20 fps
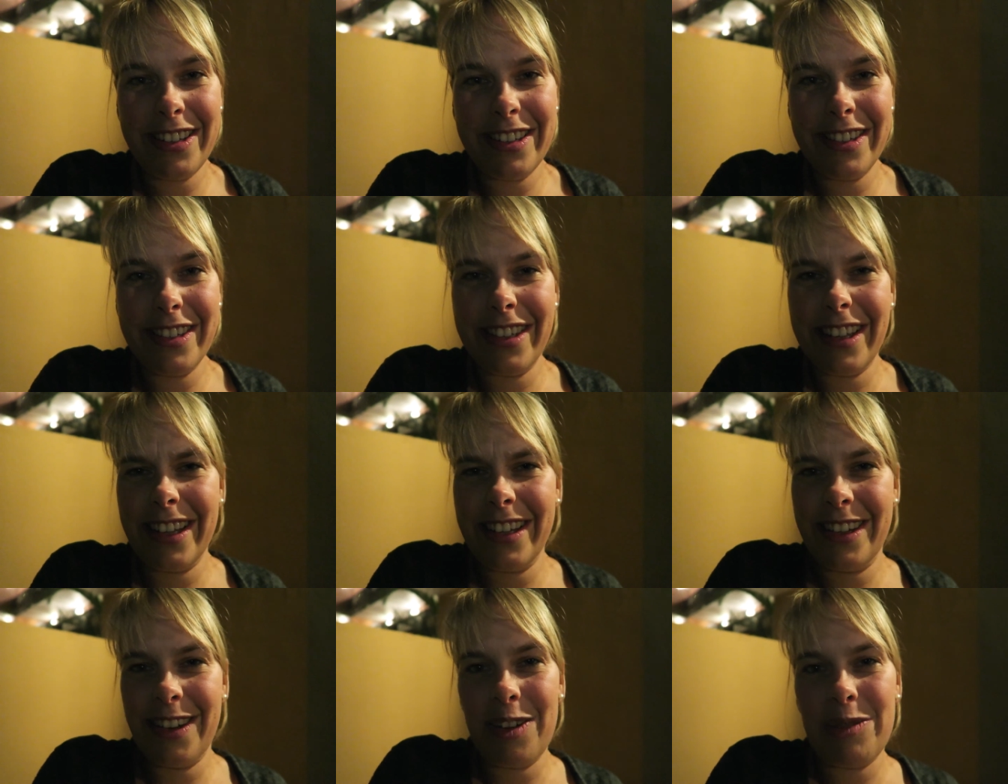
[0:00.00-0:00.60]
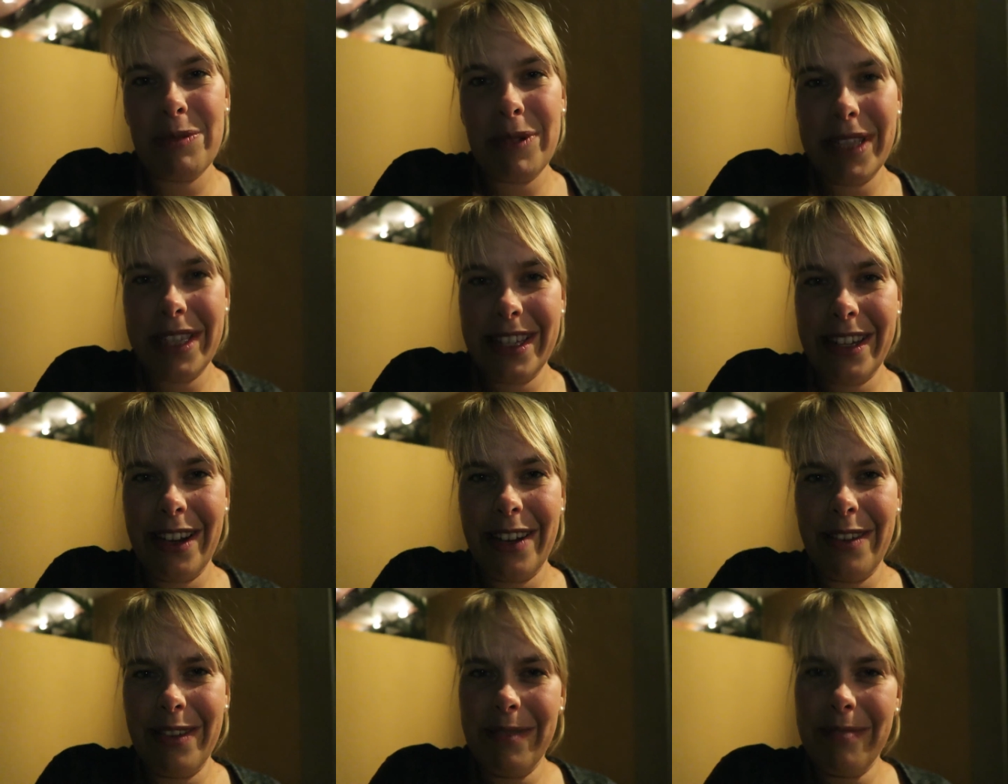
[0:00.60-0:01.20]
Also es hätte auch
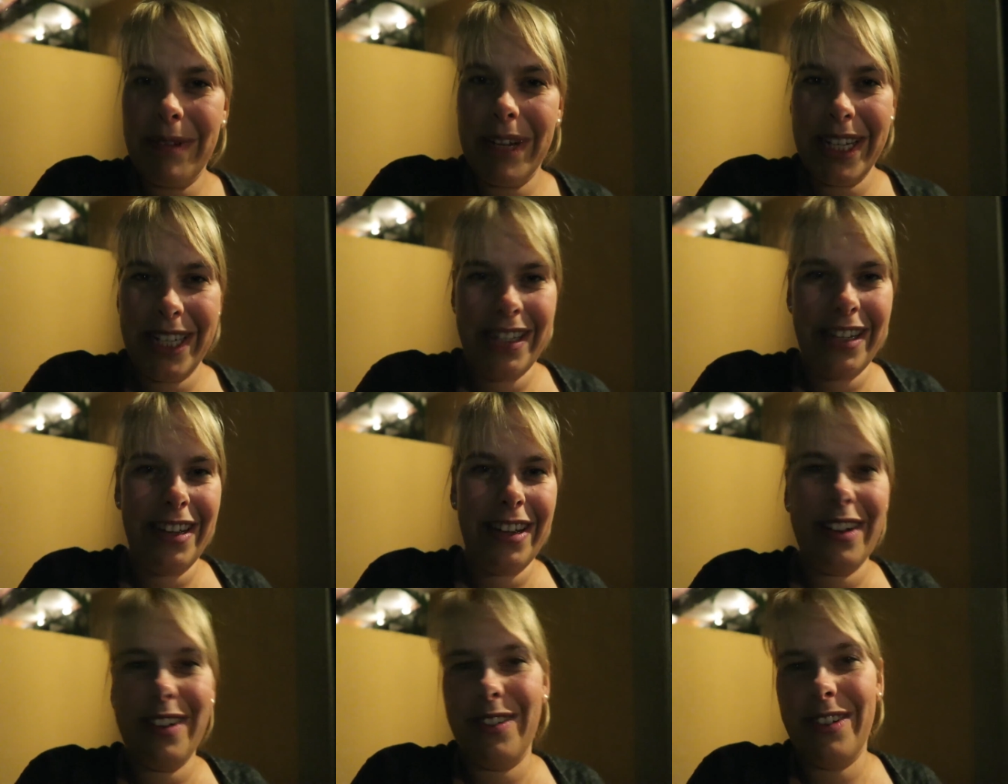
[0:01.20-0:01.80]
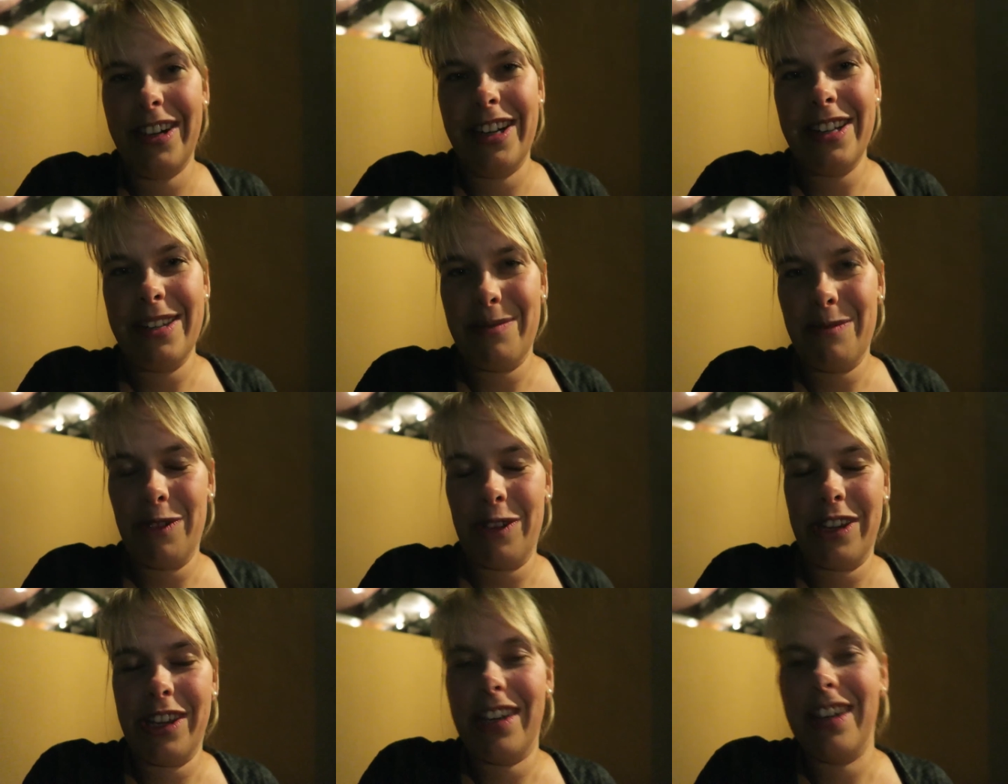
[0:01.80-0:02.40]
Pizza und Pasta und
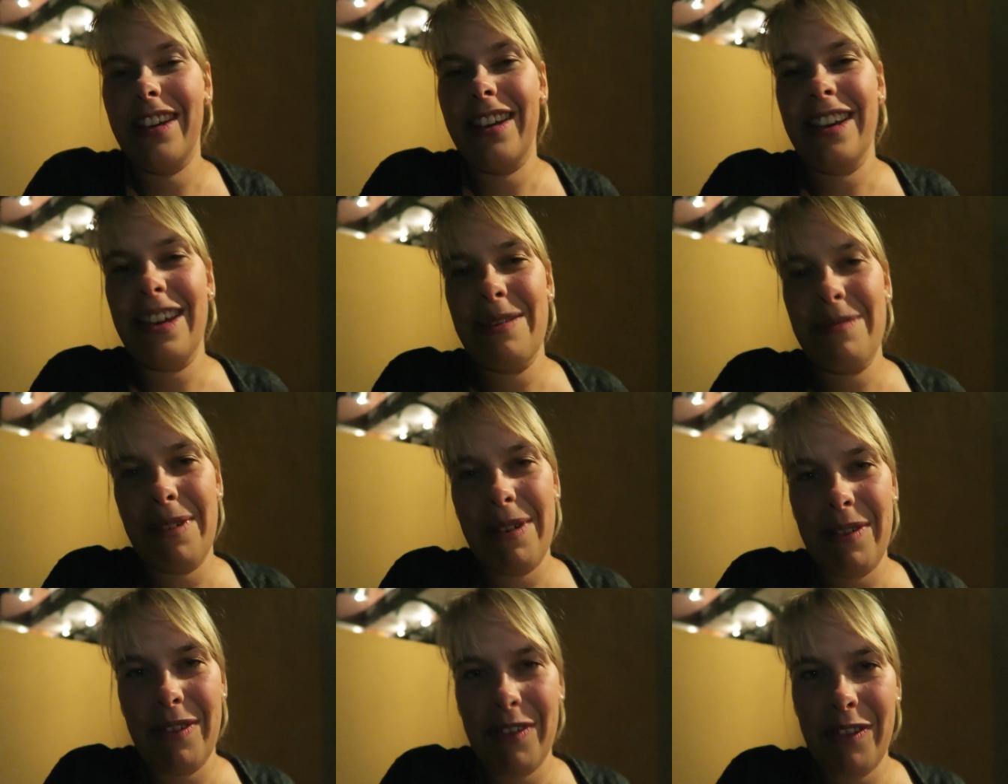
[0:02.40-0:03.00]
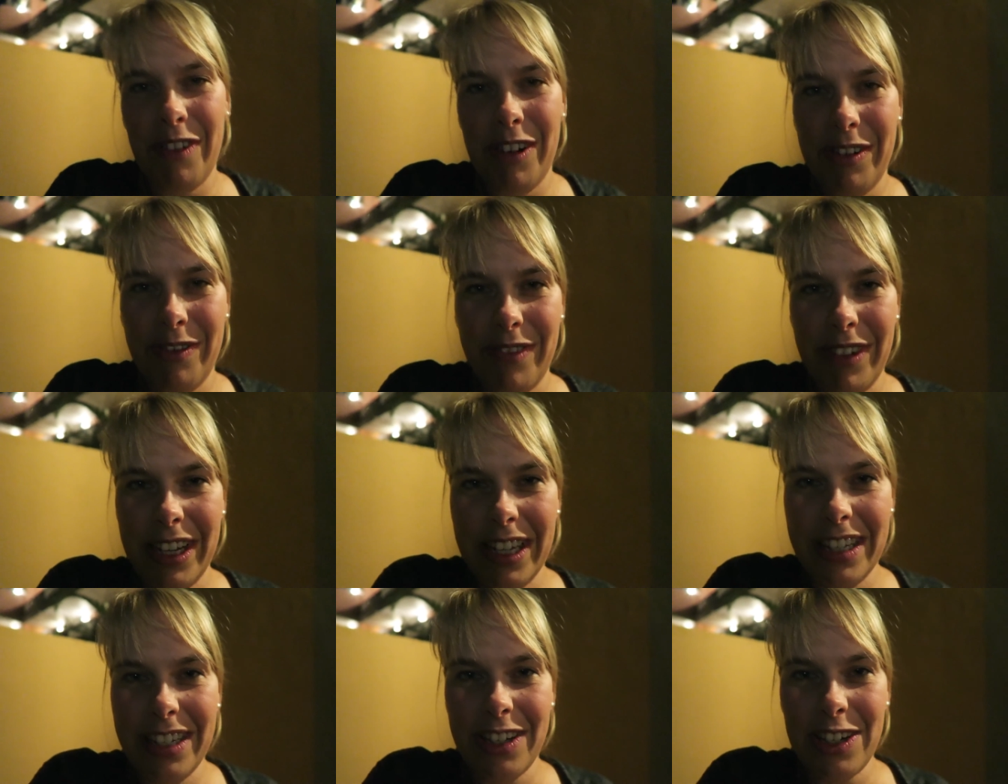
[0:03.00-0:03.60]
alles Mögliche gegeben, aber wir wollten
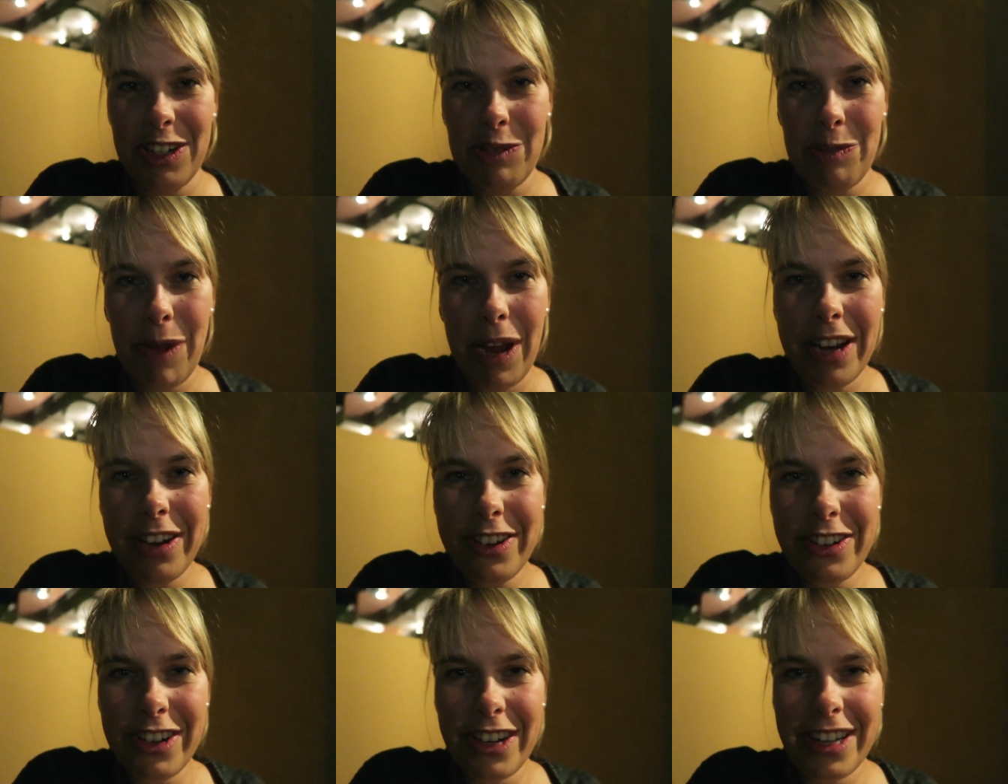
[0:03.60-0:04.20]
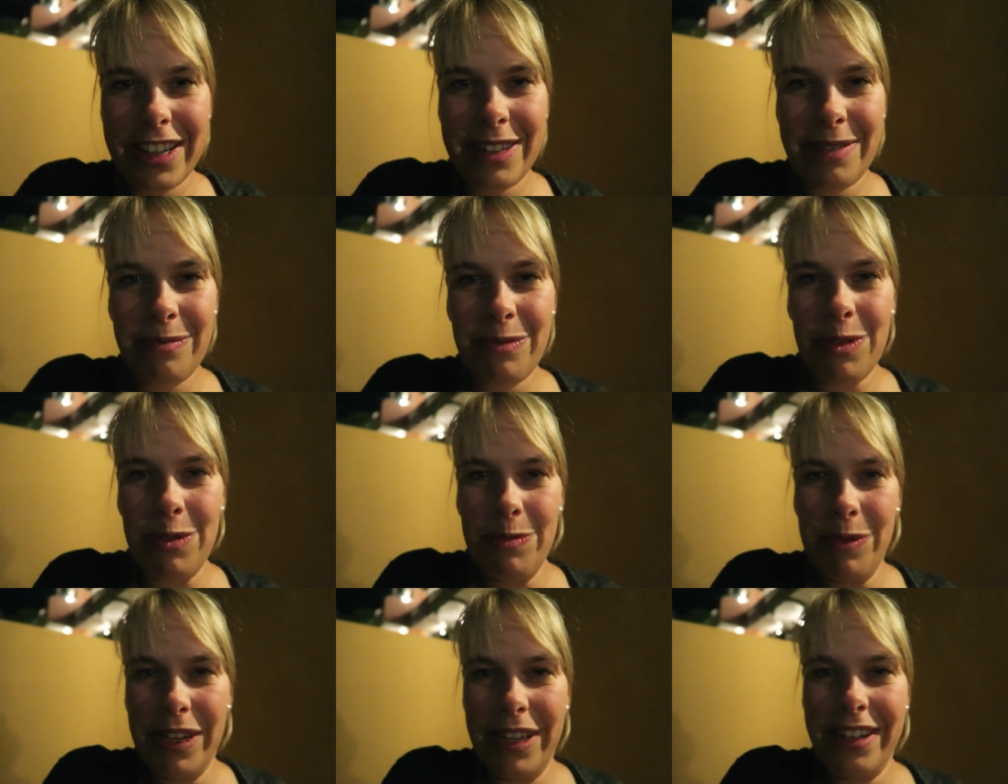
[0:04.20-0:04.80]
wirklich das spanische Essen
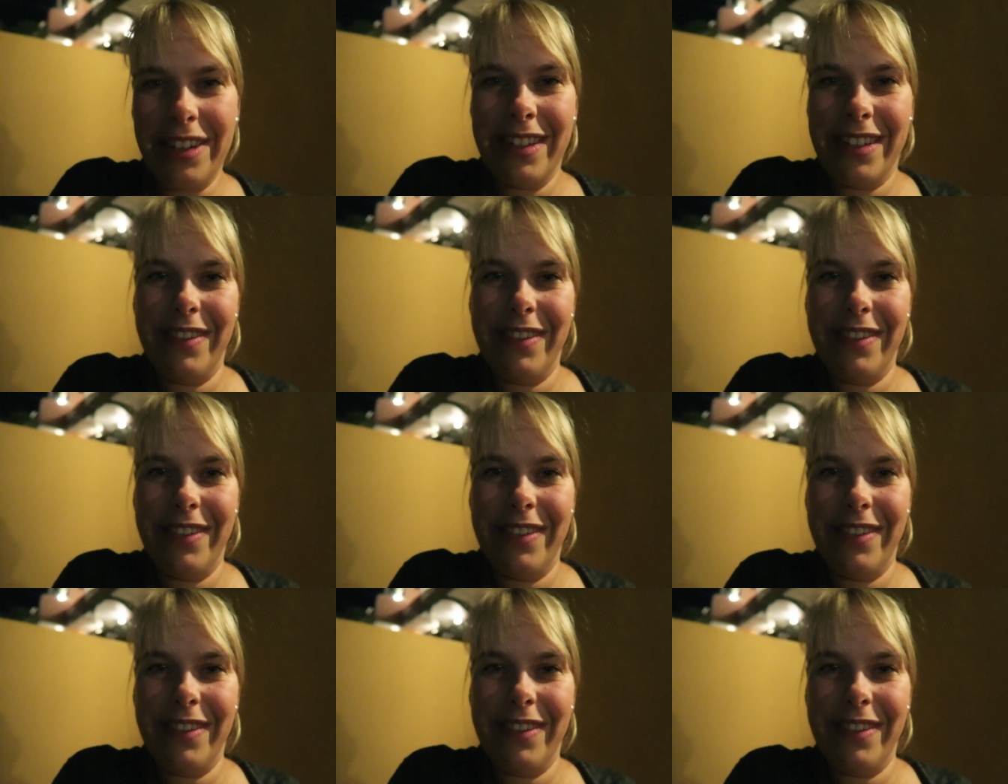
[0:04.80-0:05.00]
probieren.